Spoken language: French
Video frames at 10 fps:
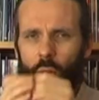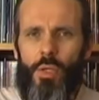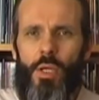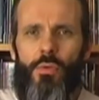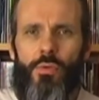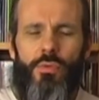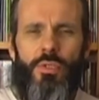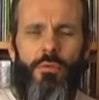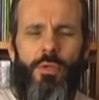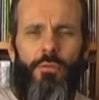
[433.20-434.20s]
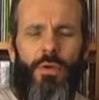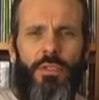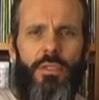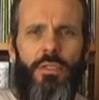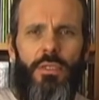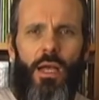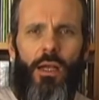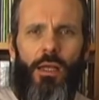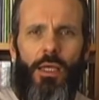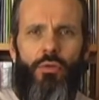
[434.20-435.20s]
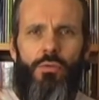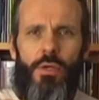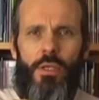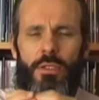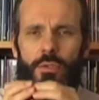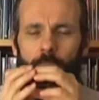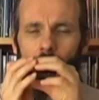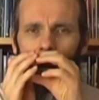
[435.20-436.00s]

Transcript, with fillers: Ok, donc nous avons la phrase initiale et deux variations.